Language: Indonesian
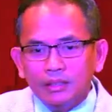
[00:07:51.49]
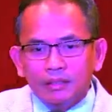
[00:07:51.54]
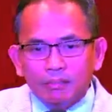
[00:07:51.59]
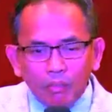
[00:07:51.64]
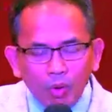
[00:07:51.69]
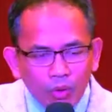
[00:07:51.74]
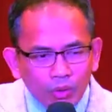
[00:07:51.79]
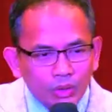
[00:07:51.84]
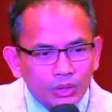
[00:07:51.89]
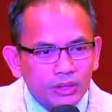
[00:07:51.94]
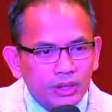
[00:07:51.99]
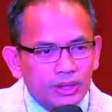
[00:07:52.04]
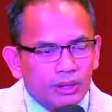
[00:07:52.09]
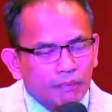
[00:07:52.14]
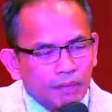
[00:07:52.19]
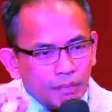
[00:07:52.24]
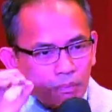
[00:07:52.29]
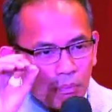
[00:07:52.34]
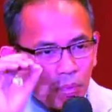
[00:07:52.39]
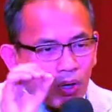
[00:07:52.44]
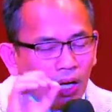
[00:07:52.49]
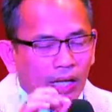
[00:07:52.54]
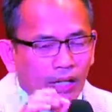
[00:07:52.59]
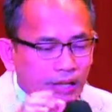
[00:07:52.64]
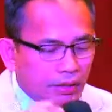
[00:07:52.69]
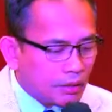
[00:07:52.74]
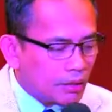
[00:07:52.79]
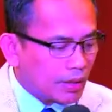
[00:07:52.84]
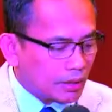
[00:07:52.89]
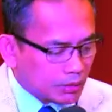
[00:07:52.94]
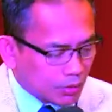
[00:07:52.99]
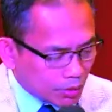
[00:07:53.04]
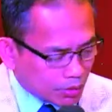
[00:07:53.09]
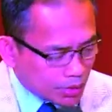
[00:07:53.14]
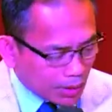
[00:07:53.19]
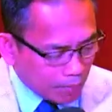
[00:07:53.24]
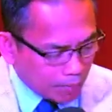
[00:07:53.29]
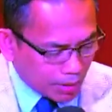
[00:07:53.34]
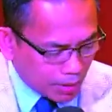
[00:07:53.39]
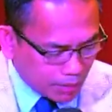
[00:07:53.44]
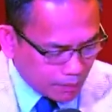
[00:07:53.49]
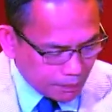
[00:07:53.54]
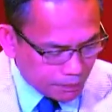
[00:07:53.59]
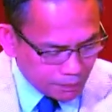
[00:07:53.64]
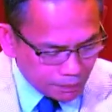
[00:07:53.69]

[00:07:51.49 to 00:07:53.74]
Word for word: Bonusnya, tapi bukan itu yang terutama.